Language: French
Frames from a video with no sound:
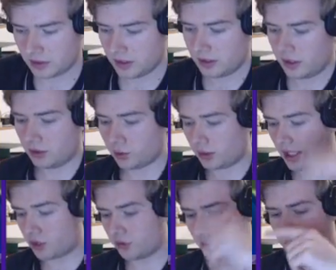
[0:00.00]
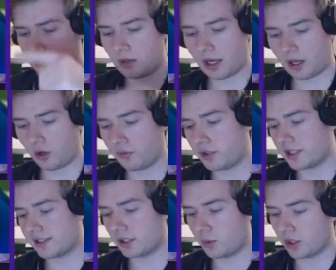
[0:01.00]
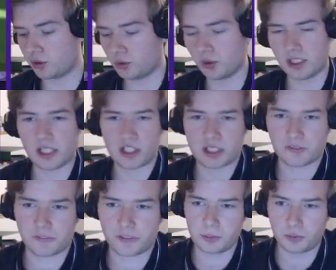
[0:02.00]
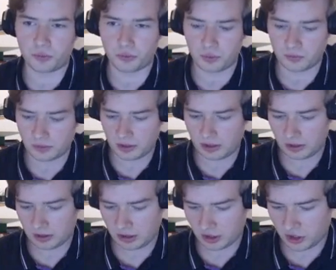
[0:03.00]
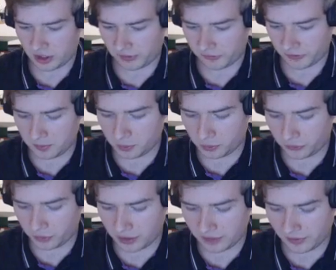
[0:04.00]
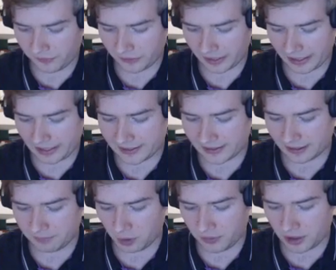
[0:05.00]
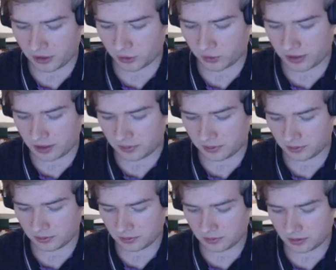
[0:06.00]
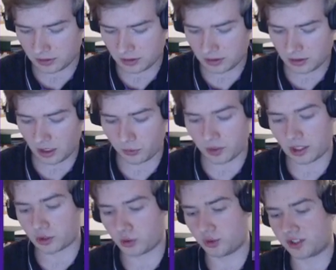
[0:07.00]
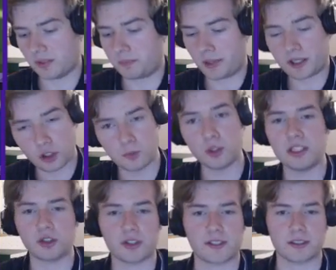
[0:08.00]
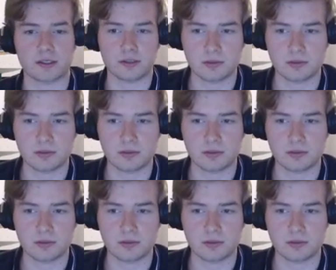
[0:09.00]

Et donc là, je vais pouvoir envoyer Zawaldo et là, j'ai un free feu. J'ai un free de feu qui va faire extrêmement mal à son équipe. Ah oui, là, je ne sais pas comment il tank ça.